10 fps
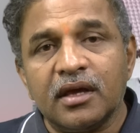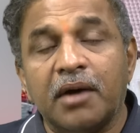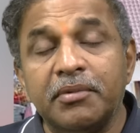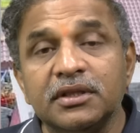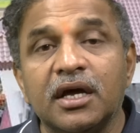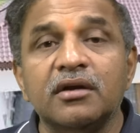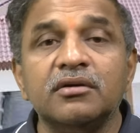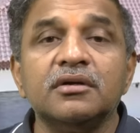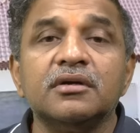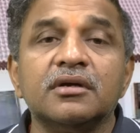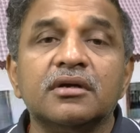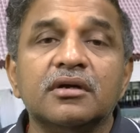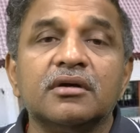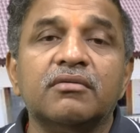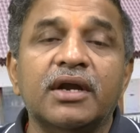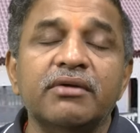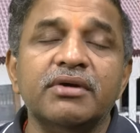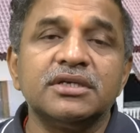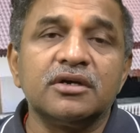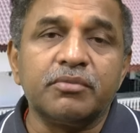అబద్ధాలని
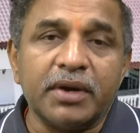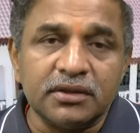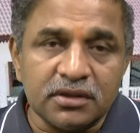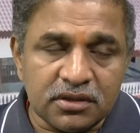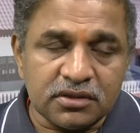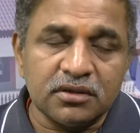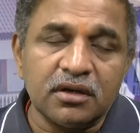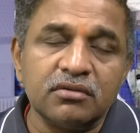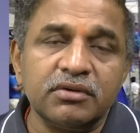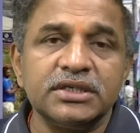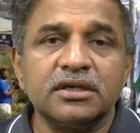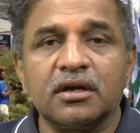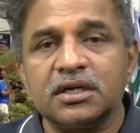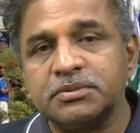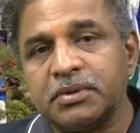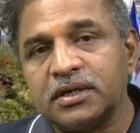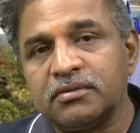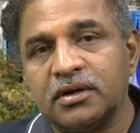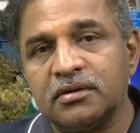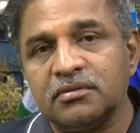వల్లవేసేటువంటి ప్రయత్నం చేస్తున్నారు వైఎస్ఆర్ కాంగ్రెస్ పార్టీ
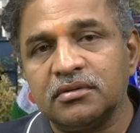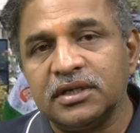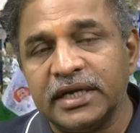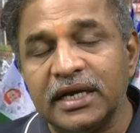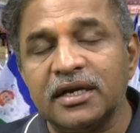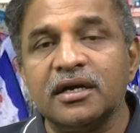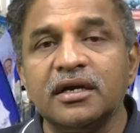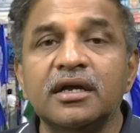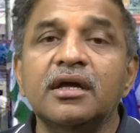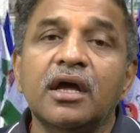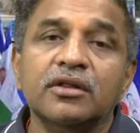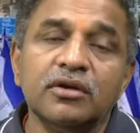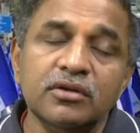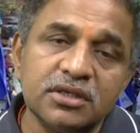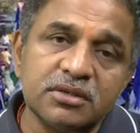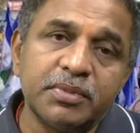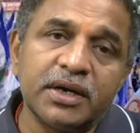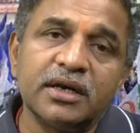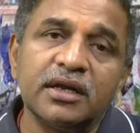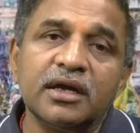వాళ్ళు ఏంటంటే తెలుగుదేశం
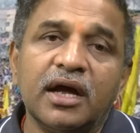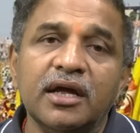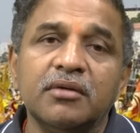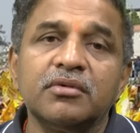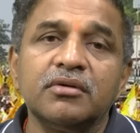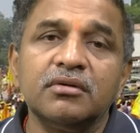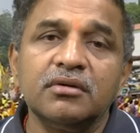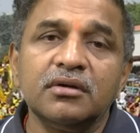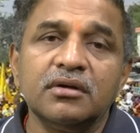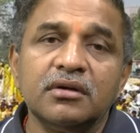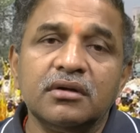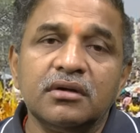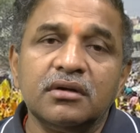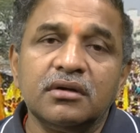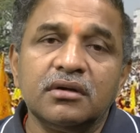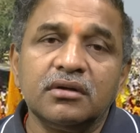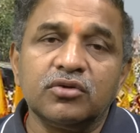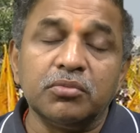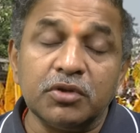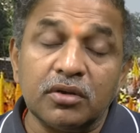పార్టీ హయాంలో
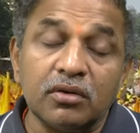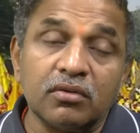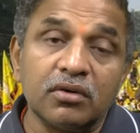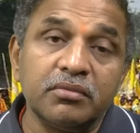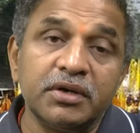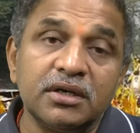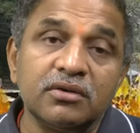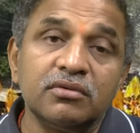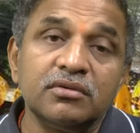తొమ్మిది వందల కోట్లు పెట్టి